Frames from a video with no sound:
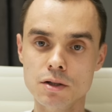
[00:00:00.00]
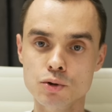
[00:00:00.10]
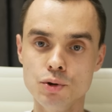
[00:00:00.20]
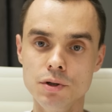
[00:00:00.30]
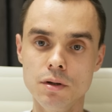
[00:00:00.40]

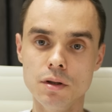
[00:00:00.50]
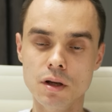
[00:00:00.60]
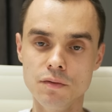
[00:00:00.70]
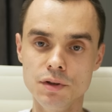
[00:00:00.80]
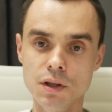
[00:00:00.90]
Озоне или
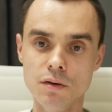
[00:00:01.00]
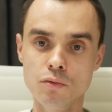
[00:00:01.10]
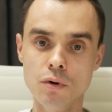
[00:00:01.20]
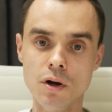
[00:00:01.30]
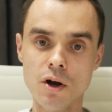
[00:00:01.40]
на Авито
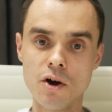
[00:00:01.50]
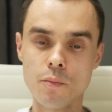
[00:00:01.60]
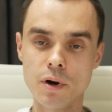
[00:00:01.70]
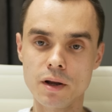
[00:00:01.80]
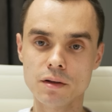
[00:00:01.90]
его
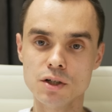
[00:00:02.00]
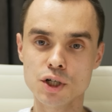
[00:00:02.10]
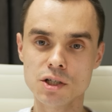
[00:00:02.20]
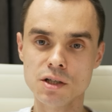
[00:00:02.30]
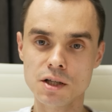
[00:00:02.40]
порядка
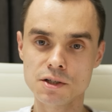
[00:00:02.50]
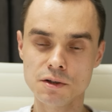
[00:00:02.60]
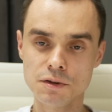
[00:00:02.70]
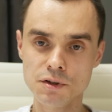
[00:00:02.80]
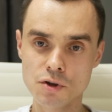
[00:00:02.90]

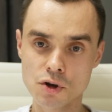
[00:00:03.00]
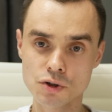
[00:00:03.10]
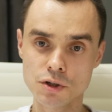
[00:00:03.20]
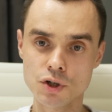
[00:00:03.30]
16 тысяч.